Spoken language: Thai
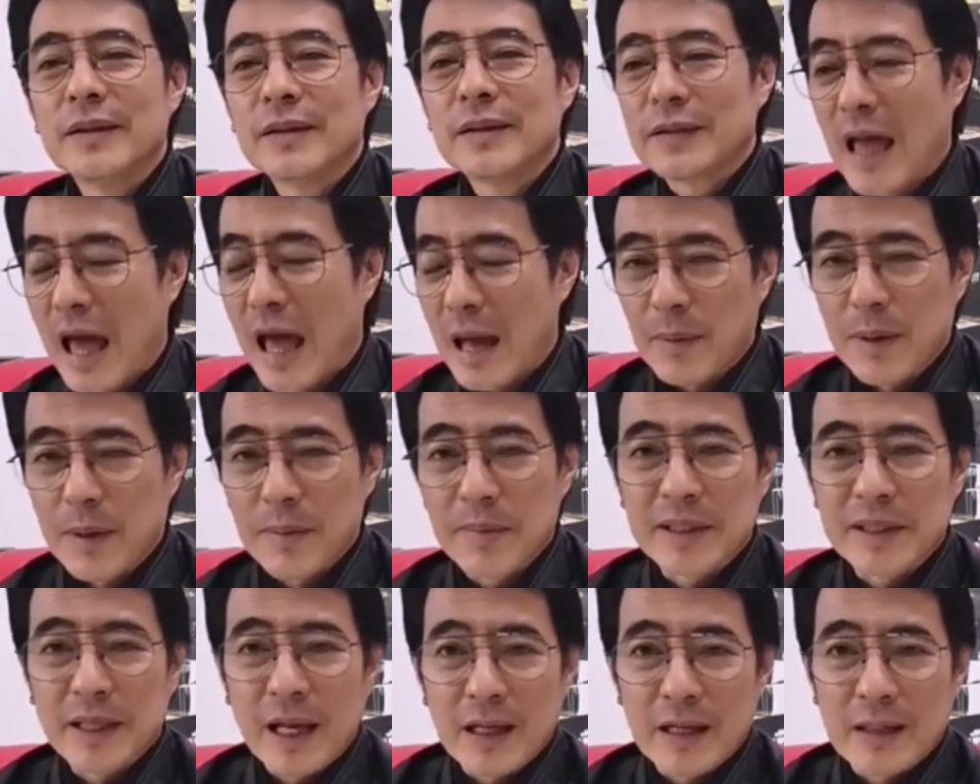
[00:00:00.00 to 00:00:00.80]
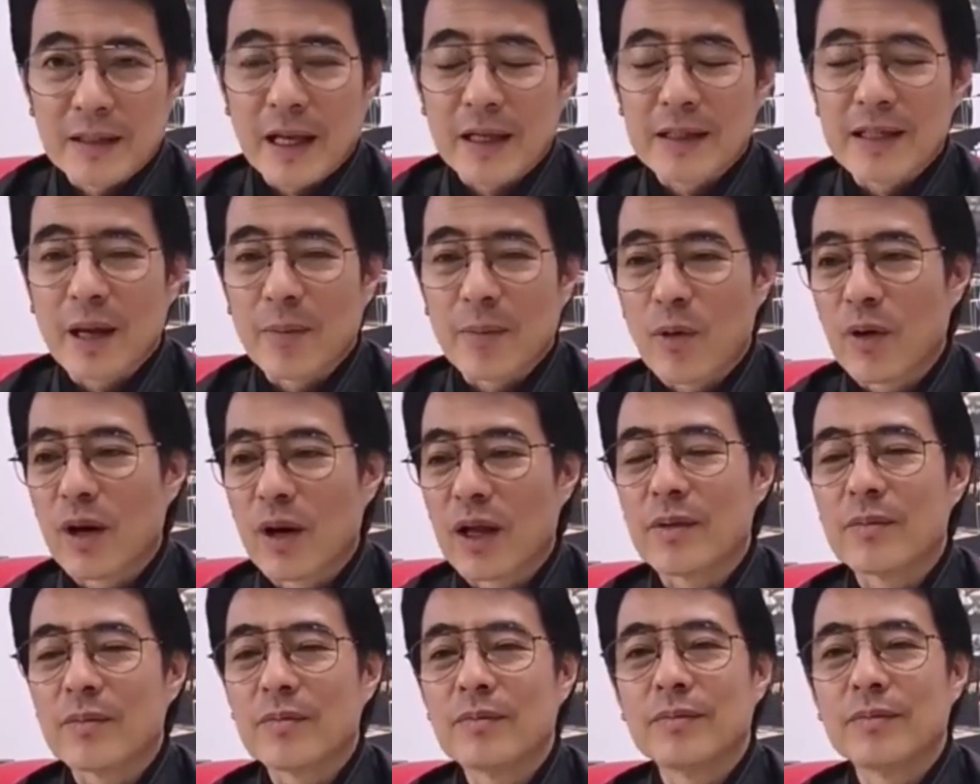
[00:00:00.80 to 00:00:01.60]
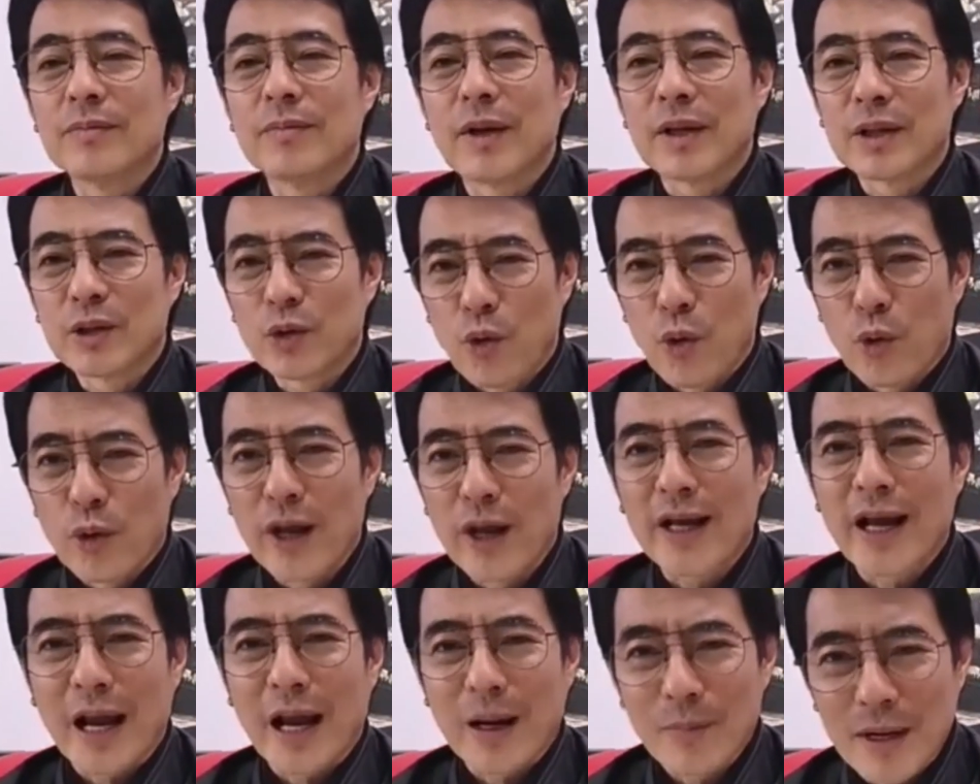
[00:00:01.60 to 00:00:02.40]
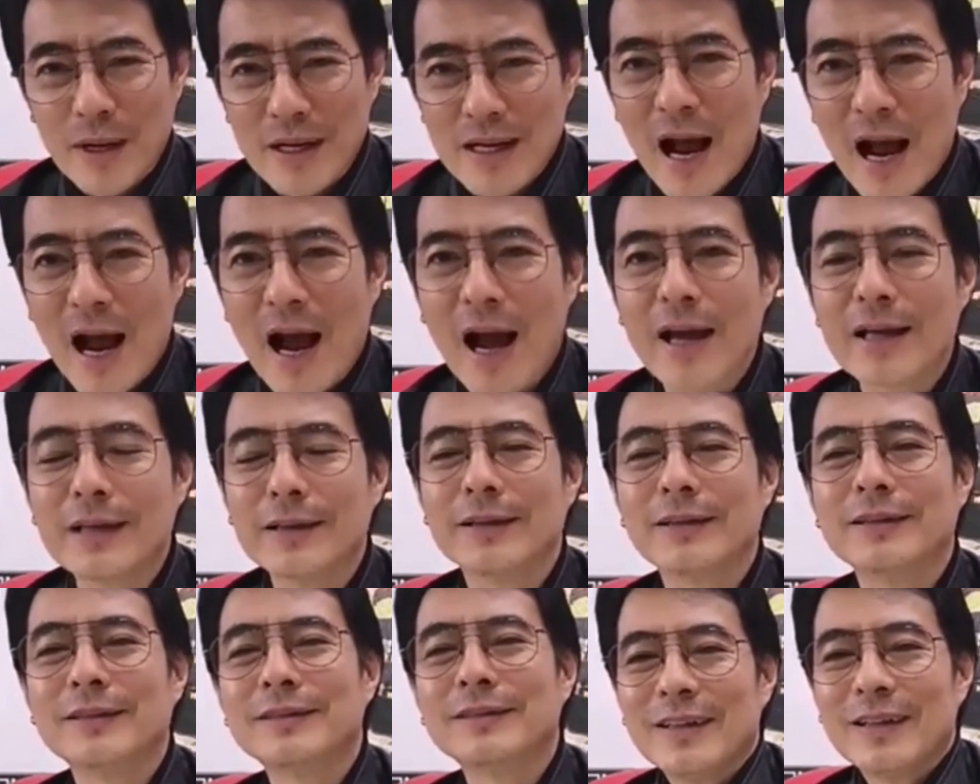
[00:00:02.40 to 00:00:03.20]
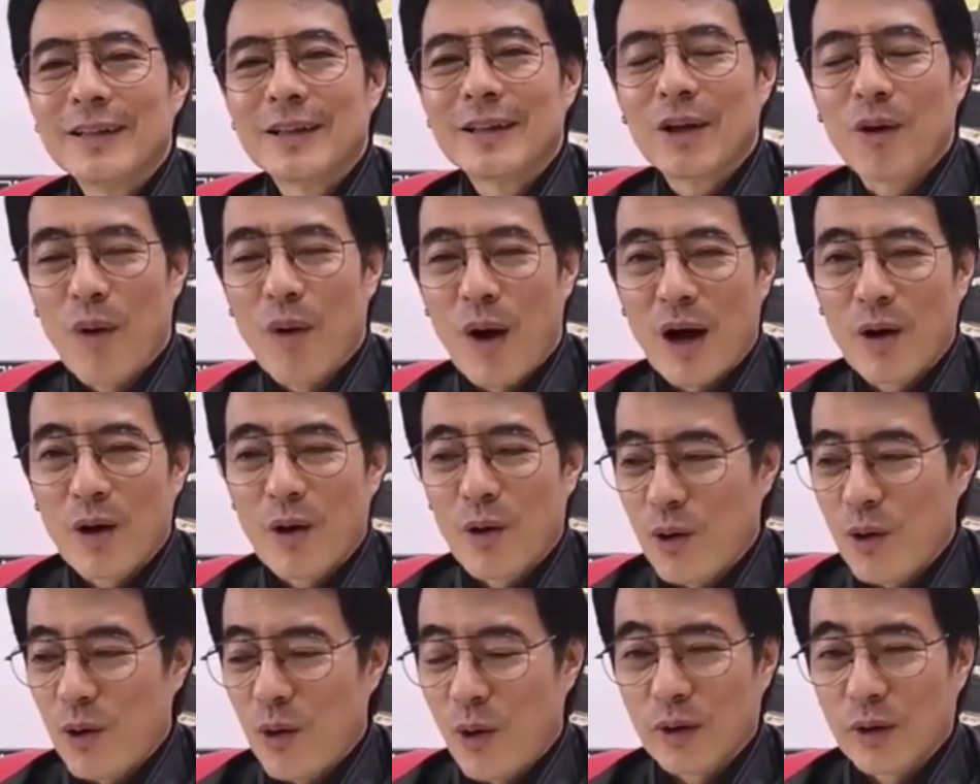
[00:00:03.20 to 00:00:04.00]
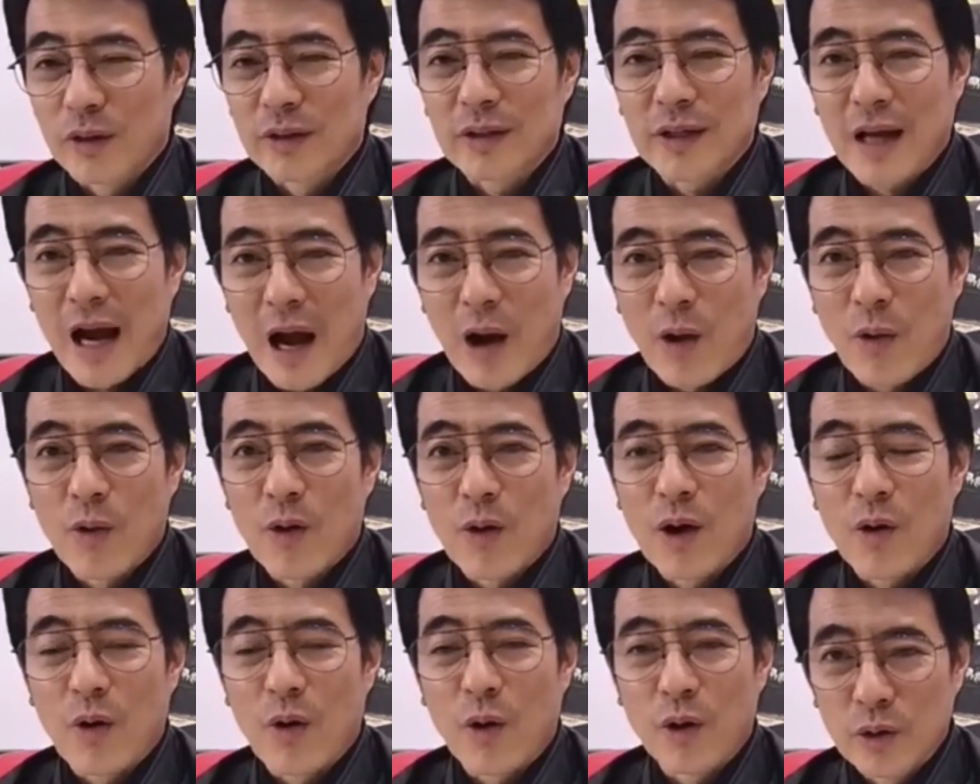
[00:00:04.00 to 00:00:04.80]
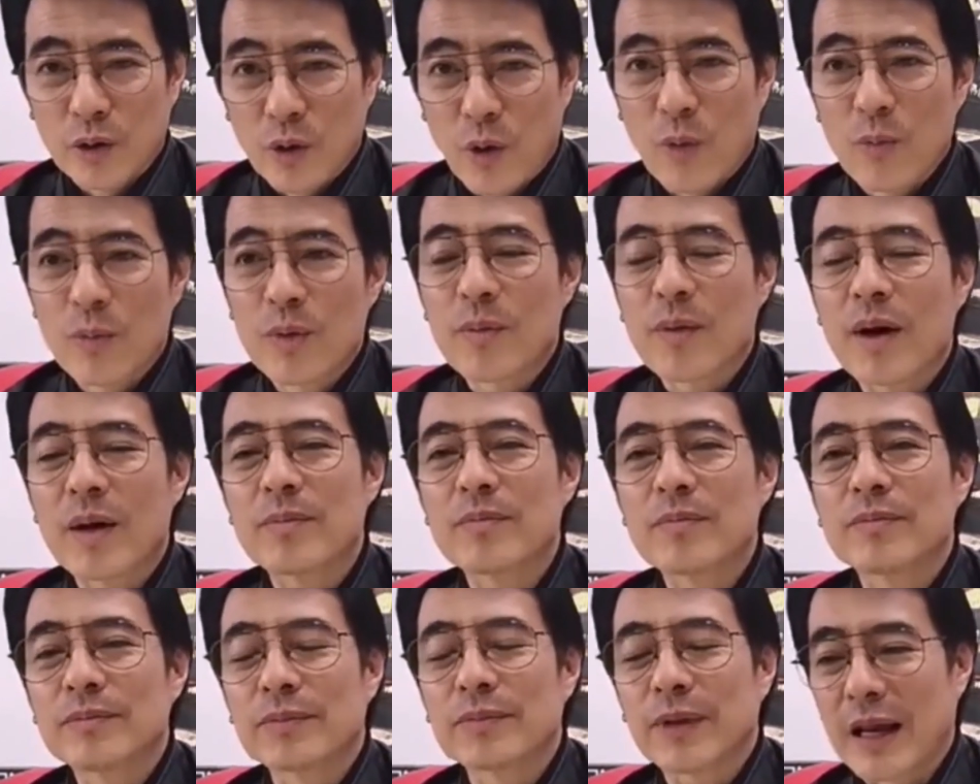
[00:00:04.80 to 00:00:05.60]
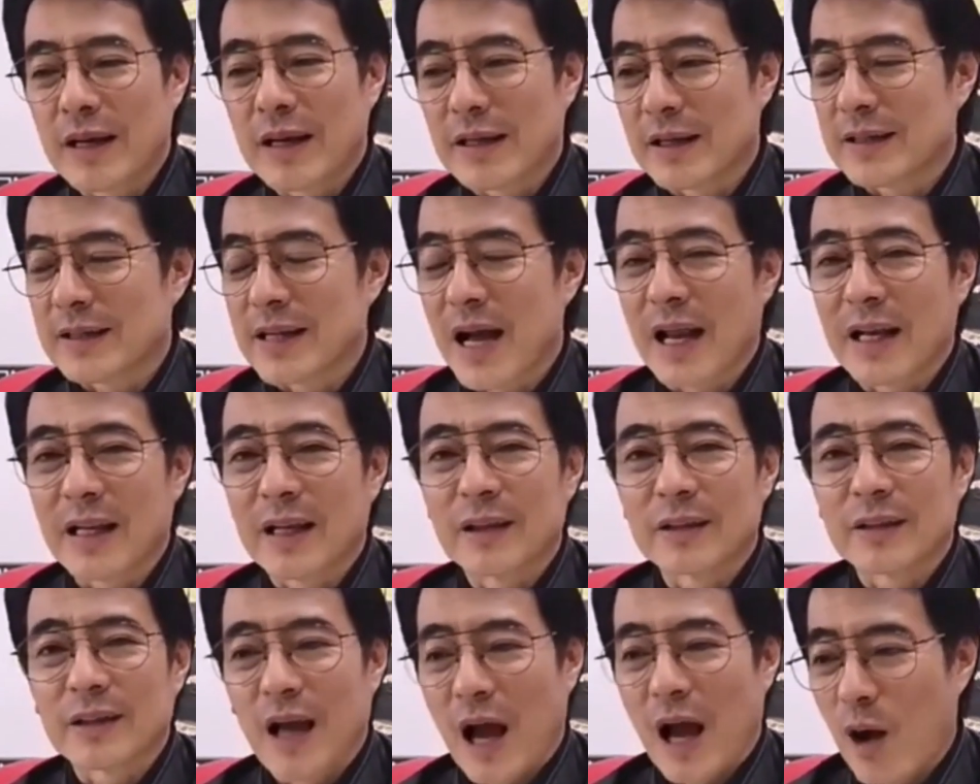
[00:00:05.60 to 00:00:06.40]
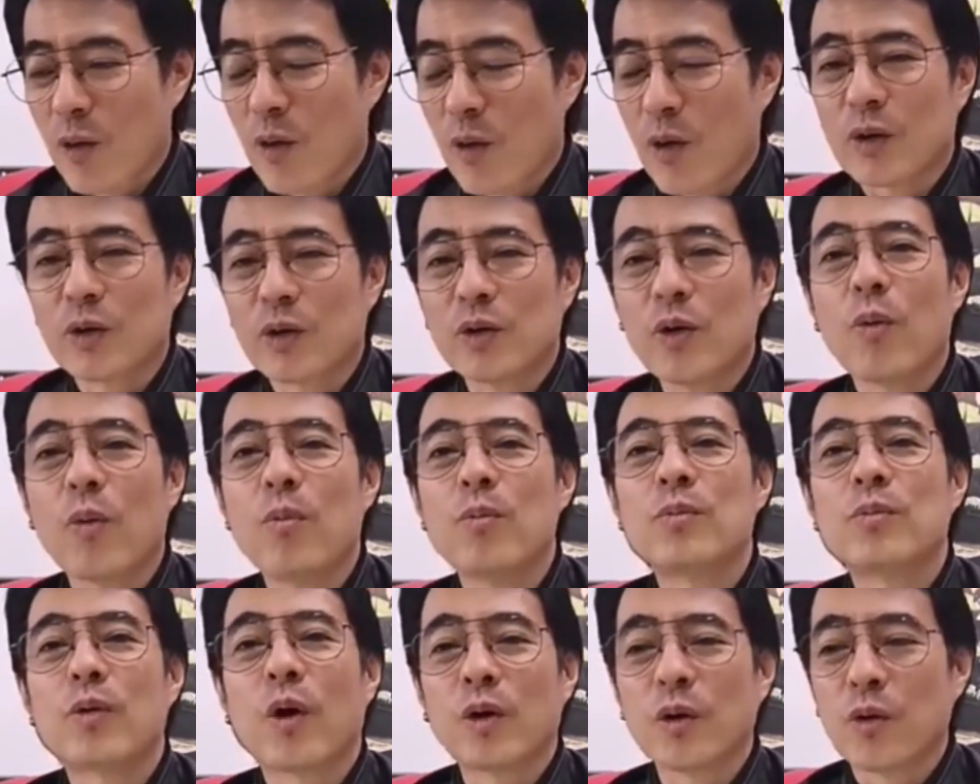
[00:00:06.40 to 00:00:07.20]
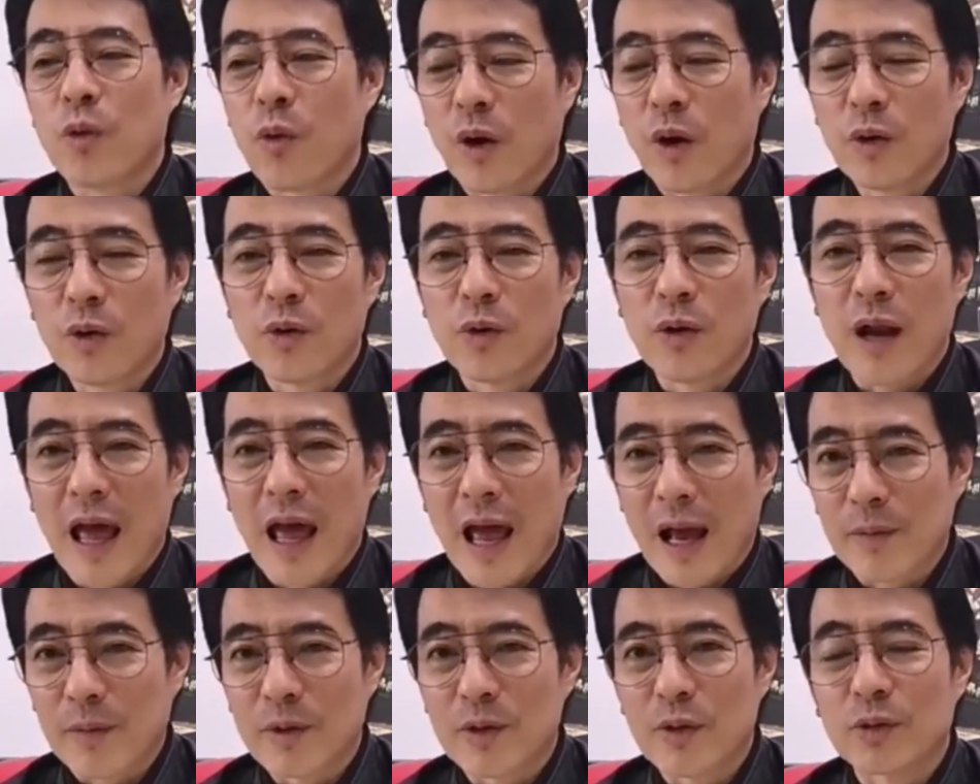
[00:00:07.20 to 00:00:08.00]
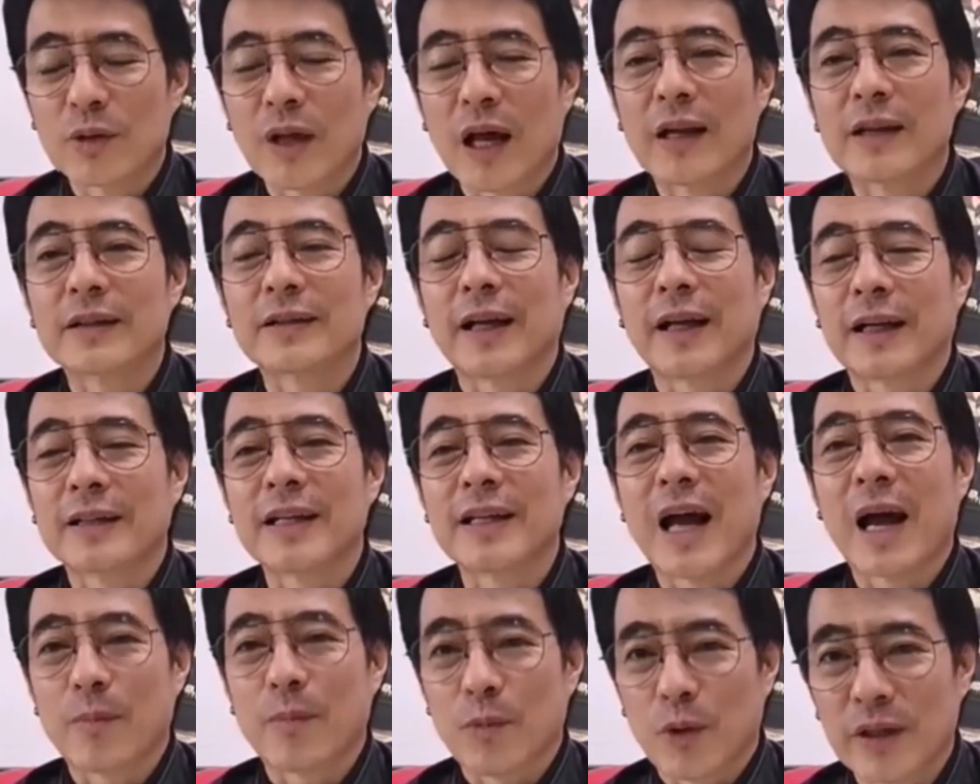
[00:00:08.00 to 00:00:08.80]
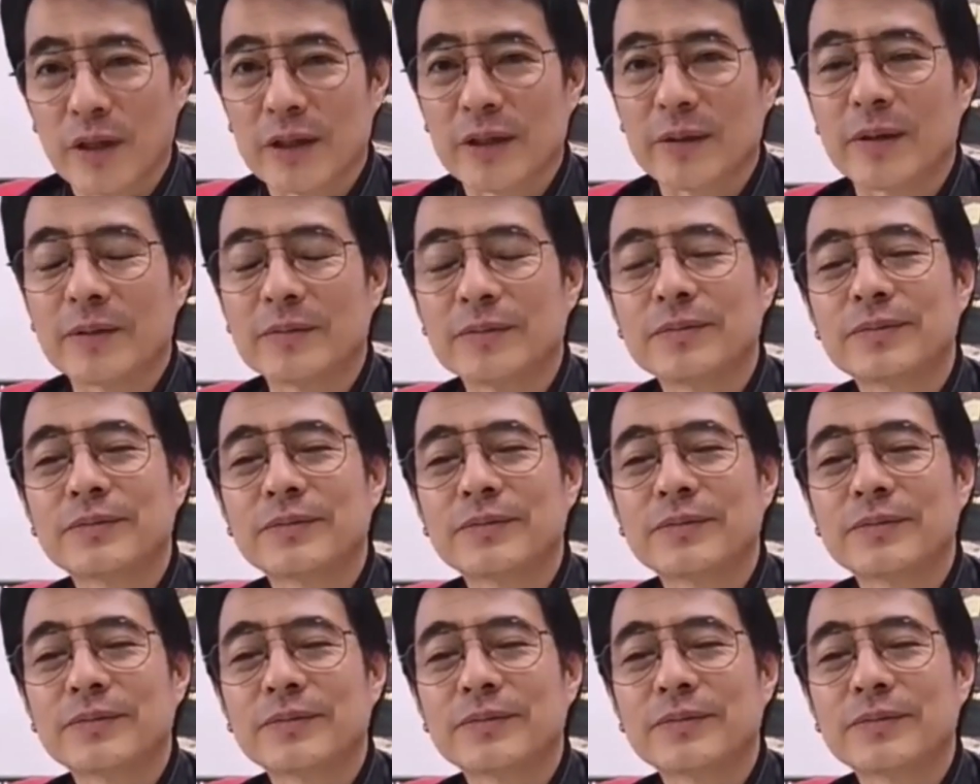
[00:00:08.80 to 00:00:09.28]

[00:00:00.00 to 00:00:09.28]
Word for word: แตกไปเป็นไทยรักษาชาติเพราะอะไรมันอยู่ด้วยกันไม่ได้ระหว่างคนเก่ากับคนหนุ่มใช่ไหมไทยรักษาชาติเอาคนหนุ่มคนหัวรุนแรงไปอยู่ไทยรักษาชาติหมดเลยใช่ไหม